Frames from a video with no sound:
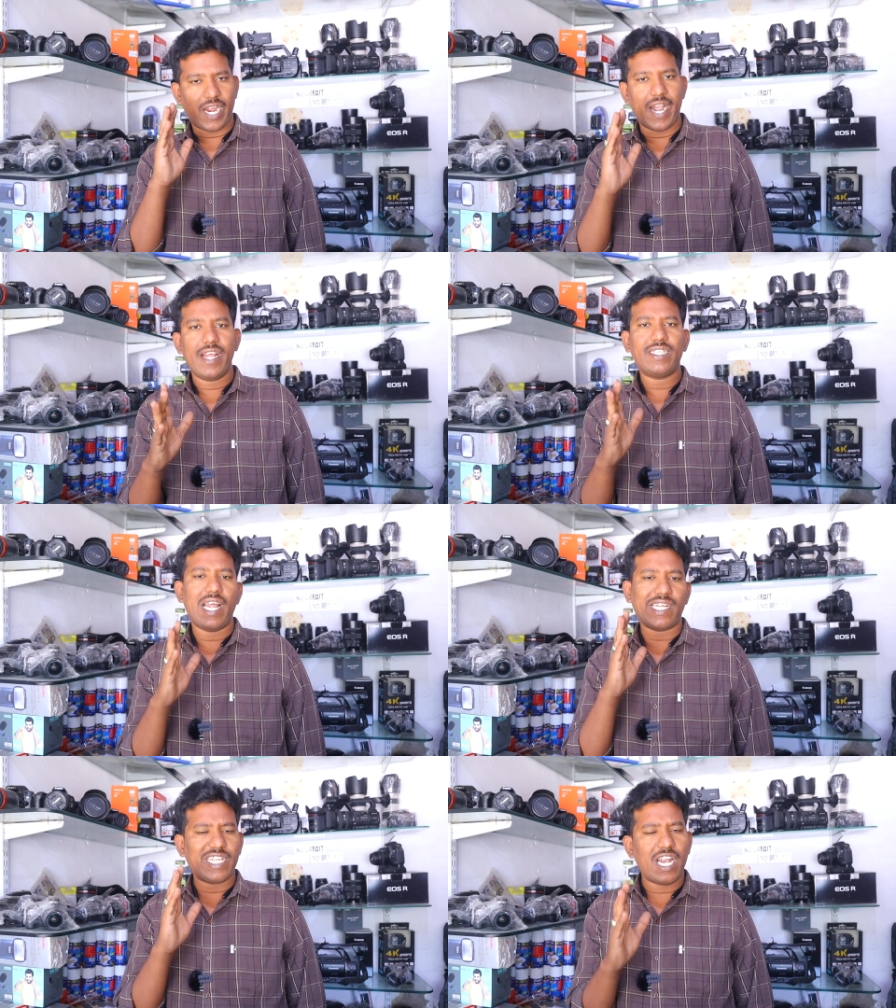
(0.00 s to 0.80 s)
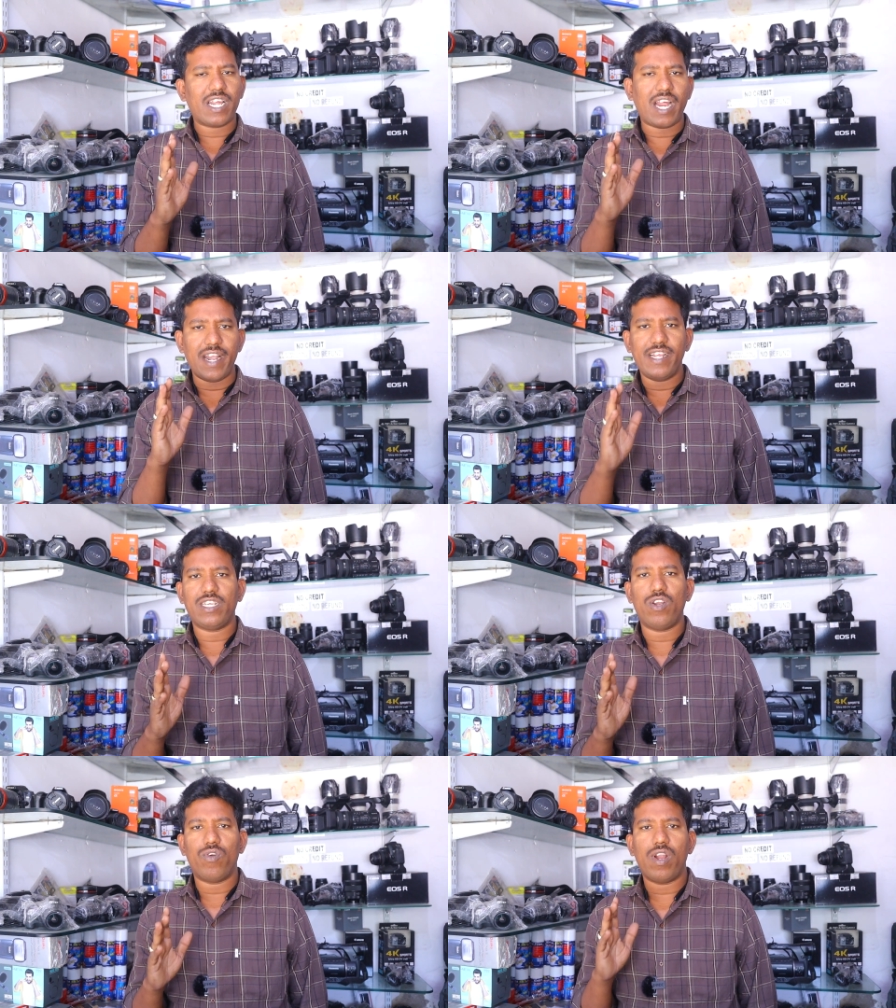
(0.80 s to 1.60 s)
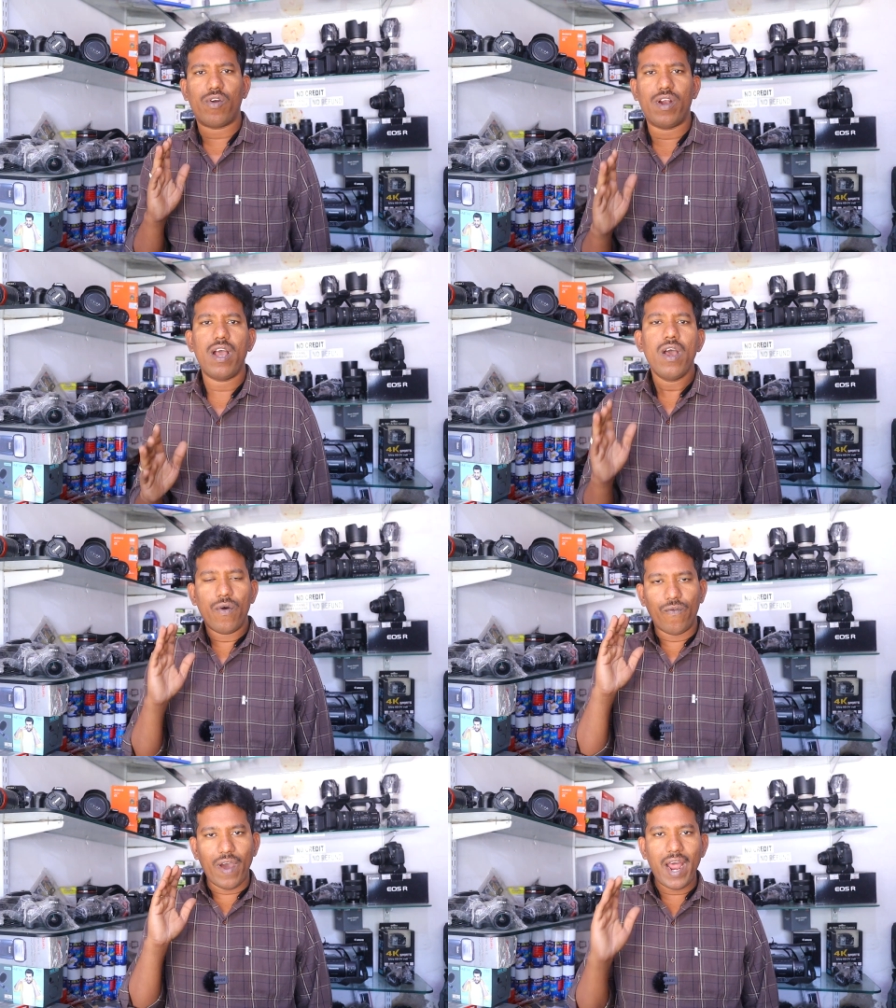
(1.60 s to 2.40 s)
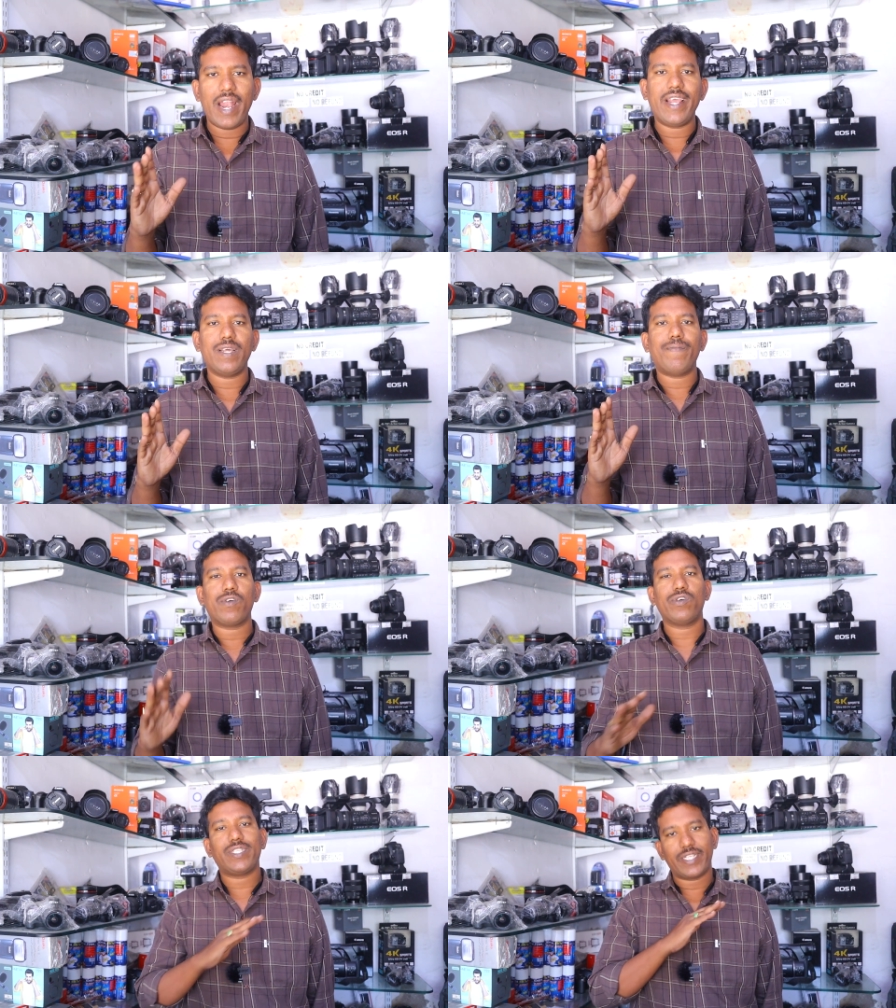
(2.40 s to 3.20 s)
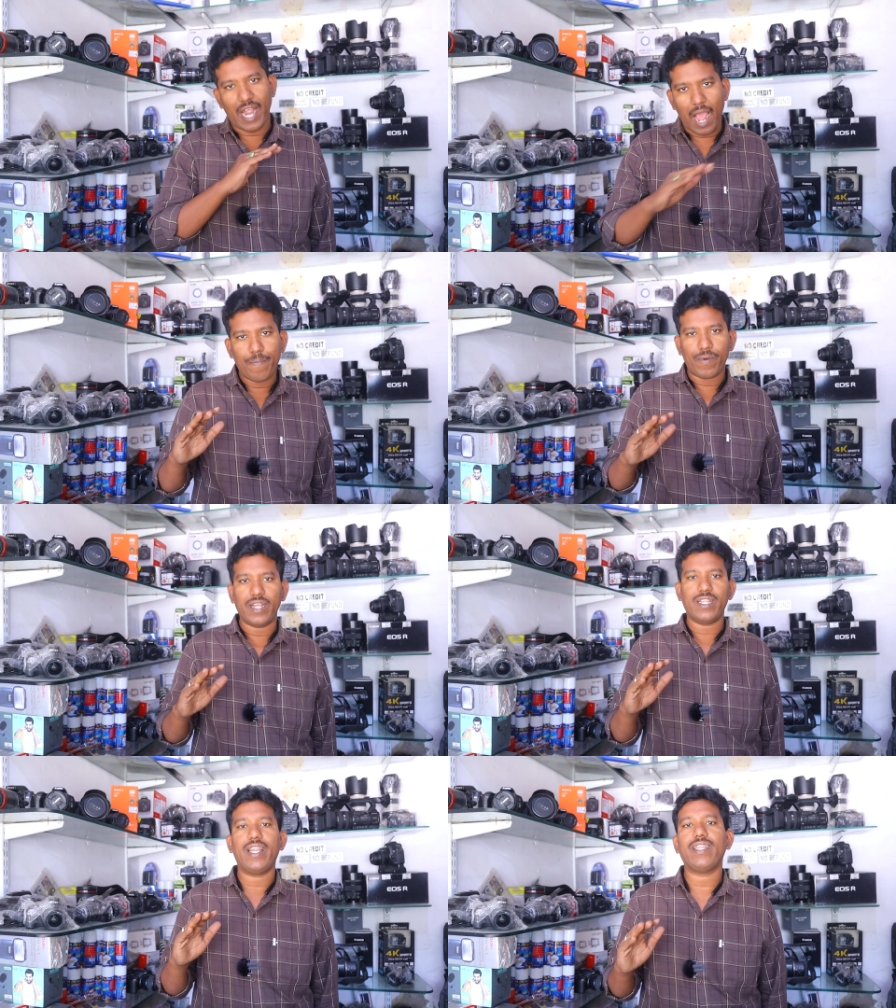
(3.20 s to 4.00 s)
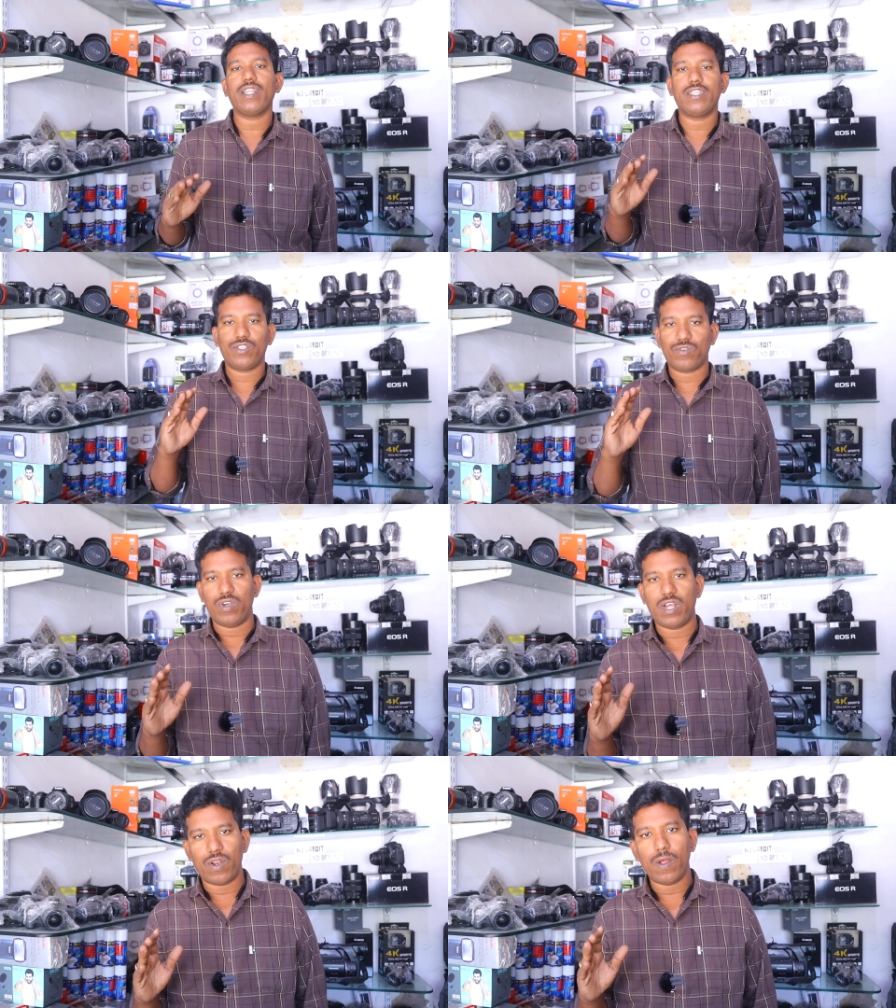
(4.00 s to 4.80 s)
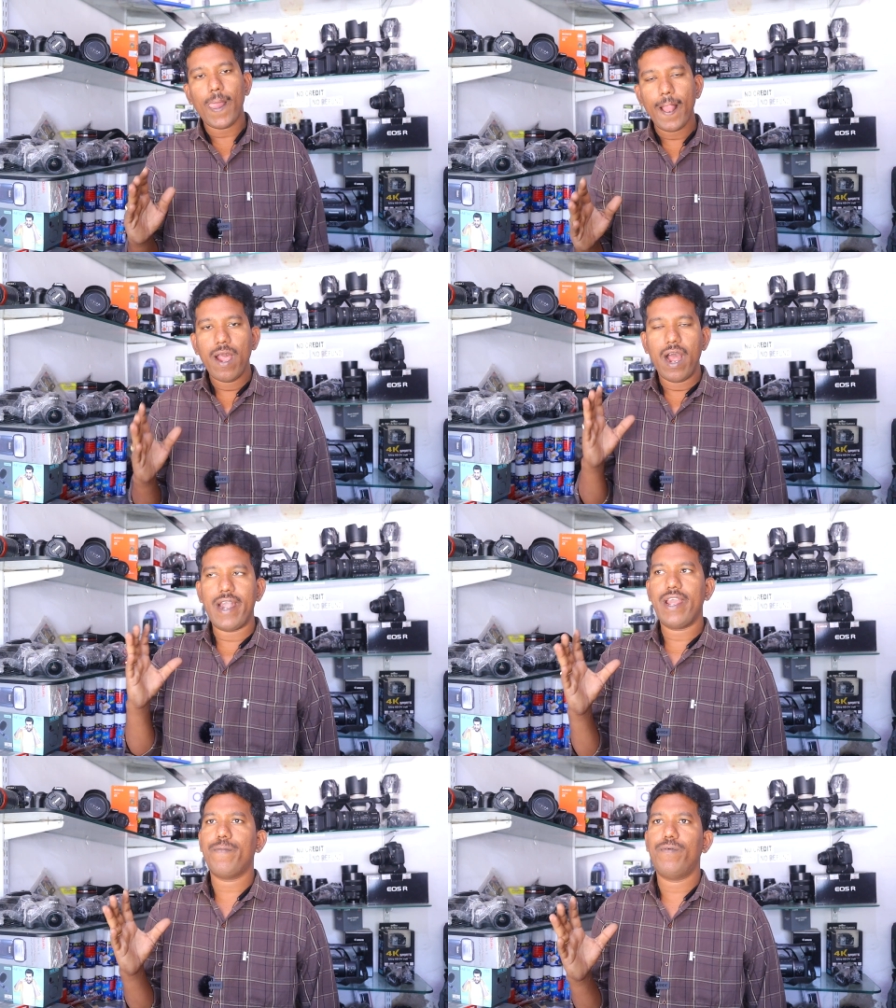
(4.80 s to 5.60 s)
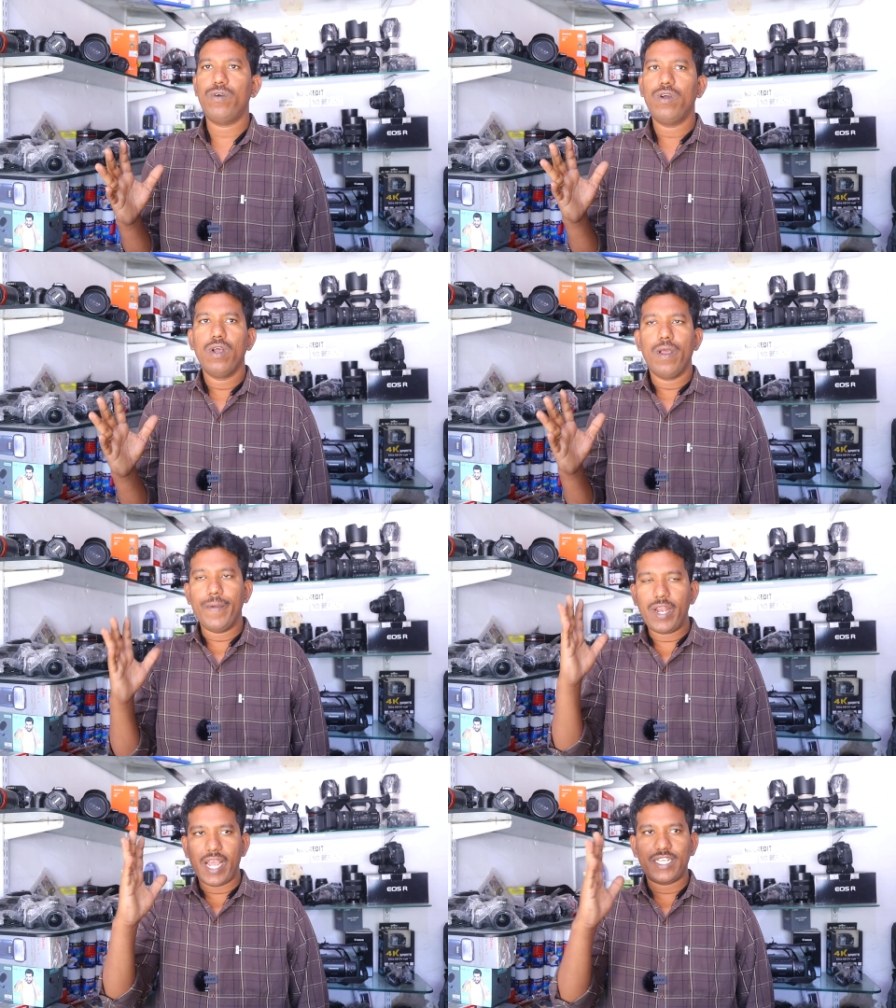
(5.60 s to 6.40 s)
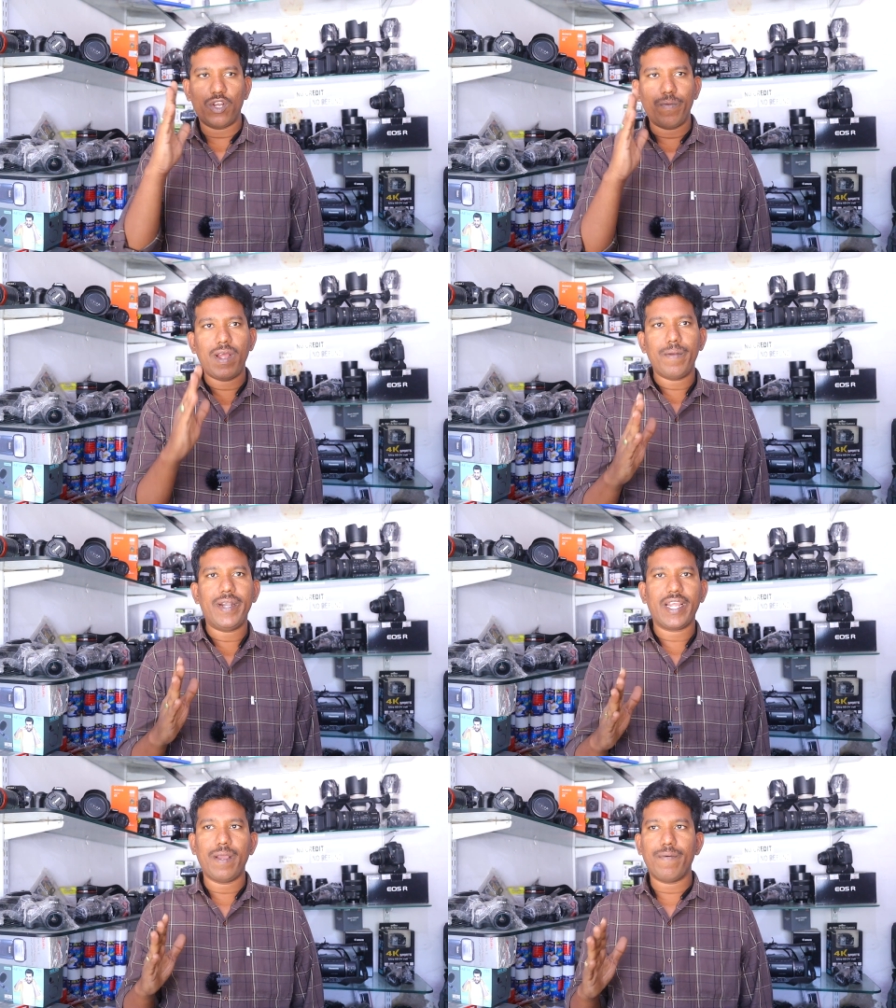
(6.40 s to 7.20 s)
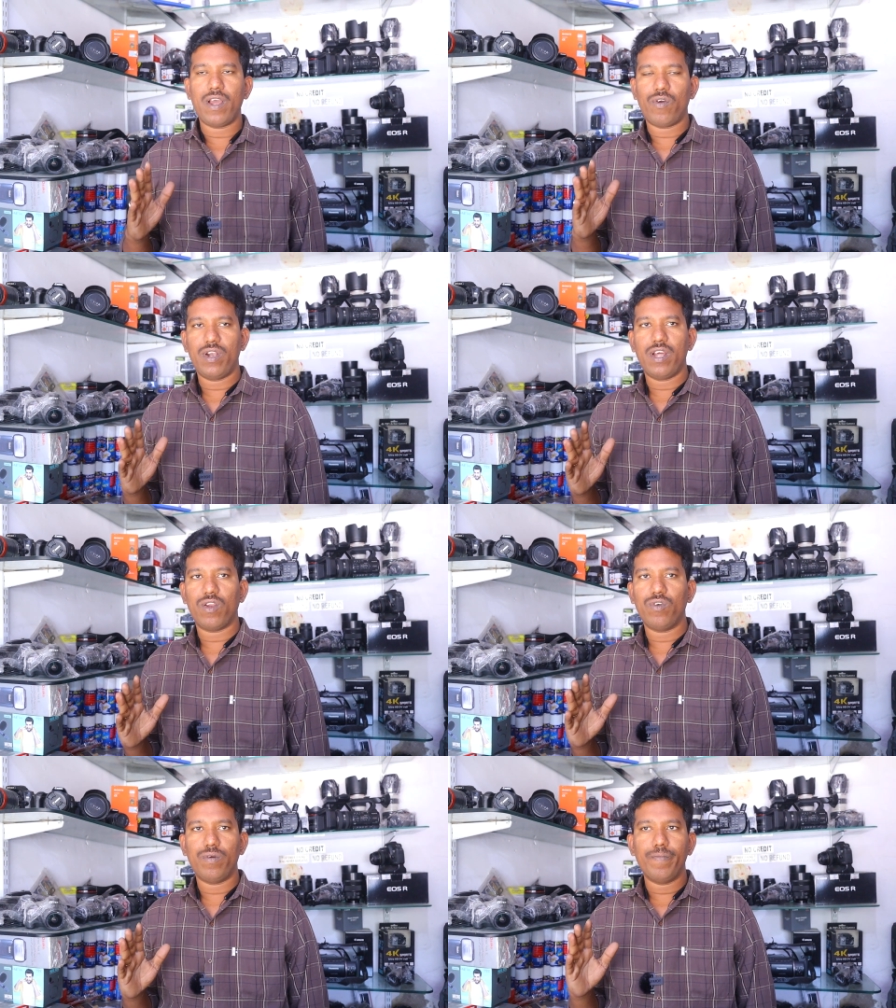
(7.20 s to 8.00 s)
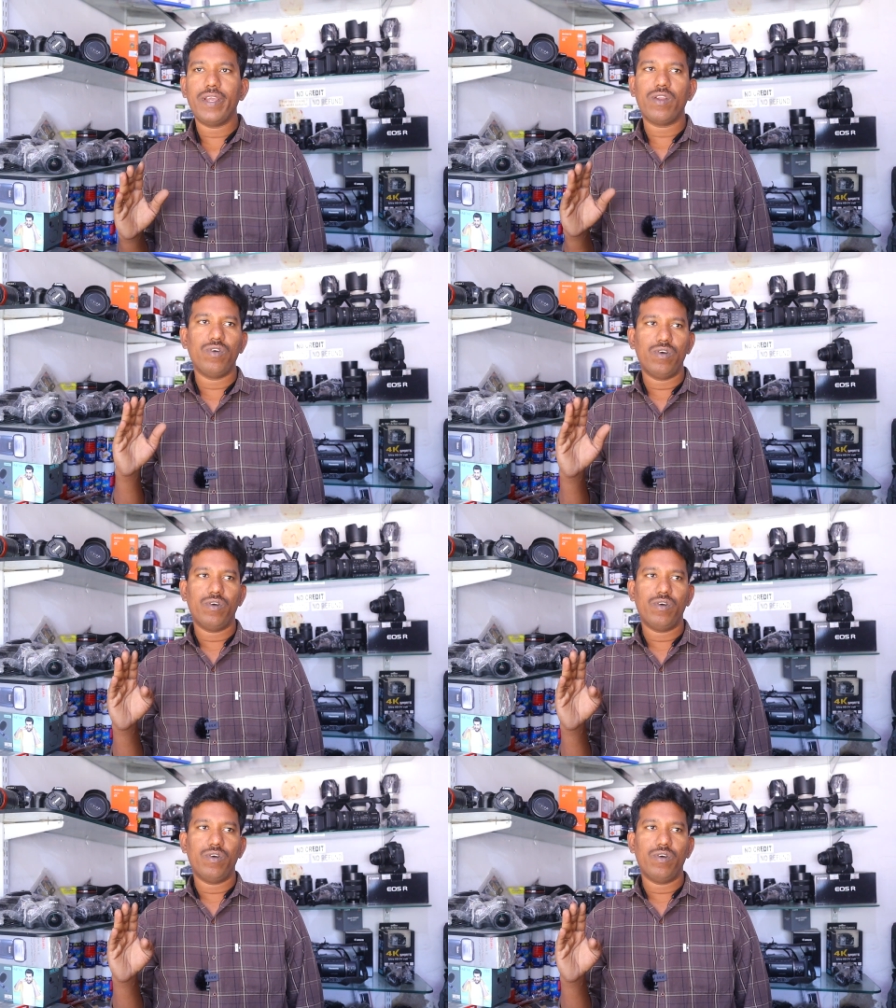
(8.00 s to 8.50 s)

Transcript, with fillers: కండిషన్ ఎక్సలెంట్ కండిషన్లో ఉన్నా కూడా వాళ్ళైతే మటుకు స్క్రాప్ కిందనే దాన్ని తీసుకుంటారు అంటే ఇప్పుడు మీరు లక్ష రూపాయలు పెట్టి కెమెరా కొన్నారు మీరు